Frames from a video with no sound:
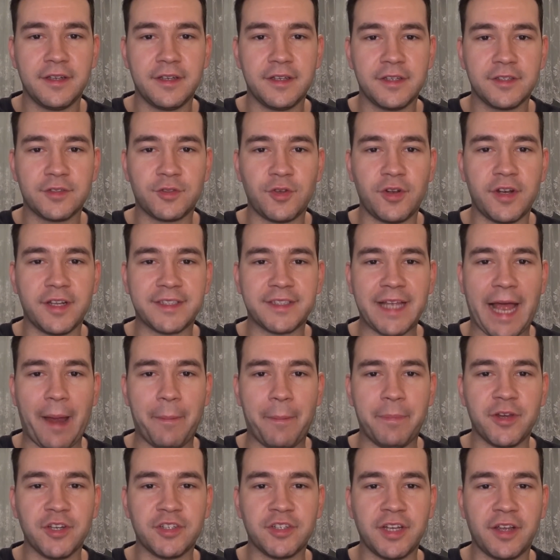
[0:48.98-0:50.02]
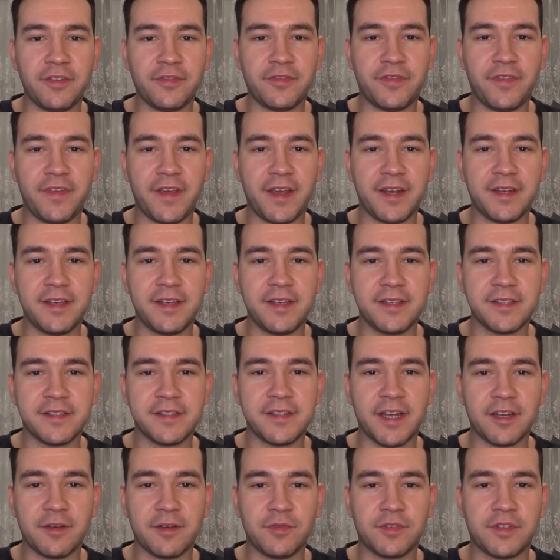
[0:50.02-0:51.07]
Soll das abgeschafft werden, diese
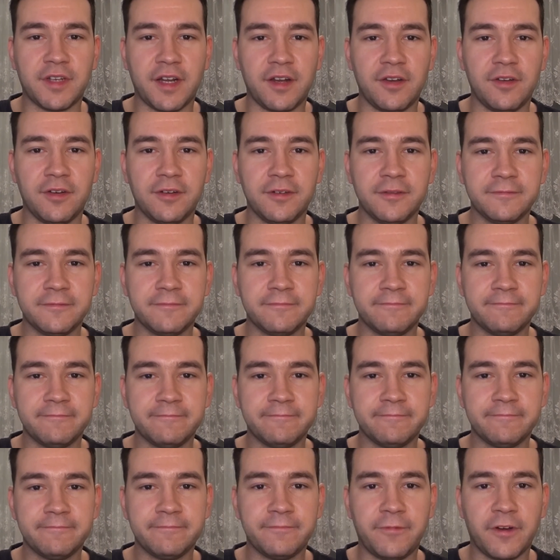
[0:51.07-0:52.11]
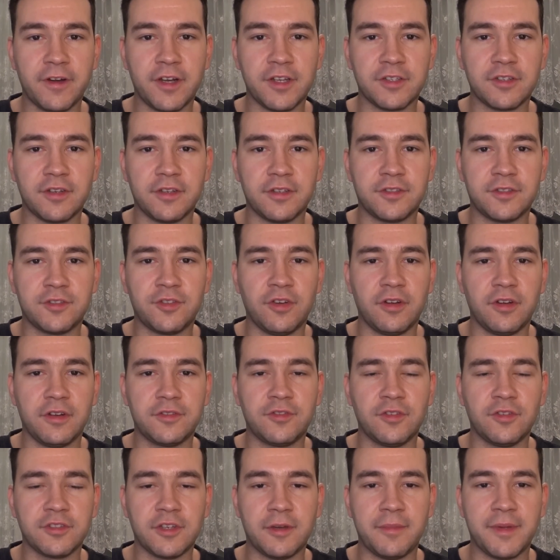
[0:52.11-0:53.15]
Zeitumstellung von der so zur,
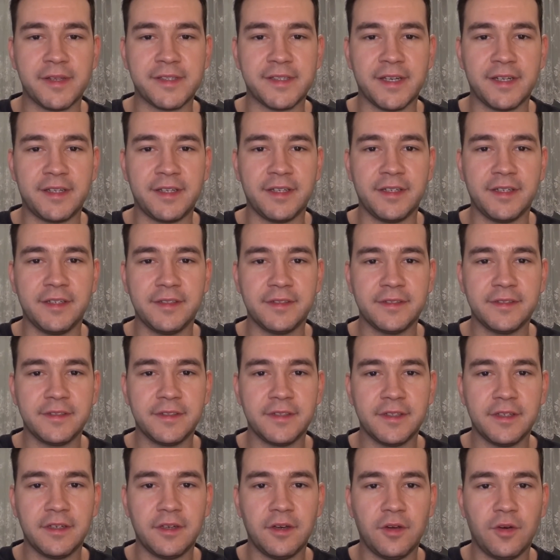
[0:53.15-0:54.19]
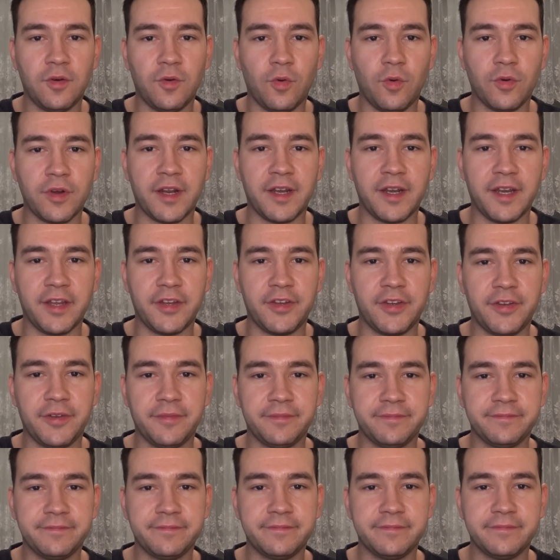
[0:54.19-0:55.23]
zur Sommerzeit hin oder nicht?
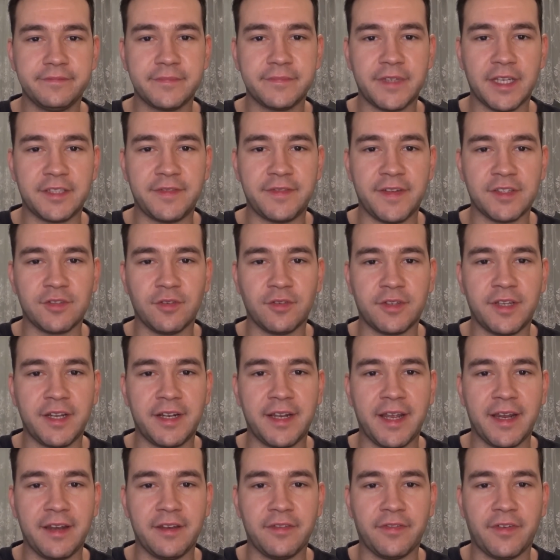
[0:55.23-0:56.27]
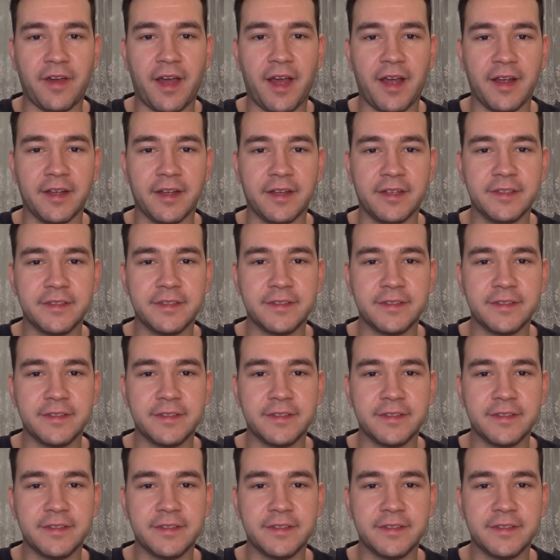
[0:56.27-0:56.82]
Das wäre jetzt noch die kleine Frage.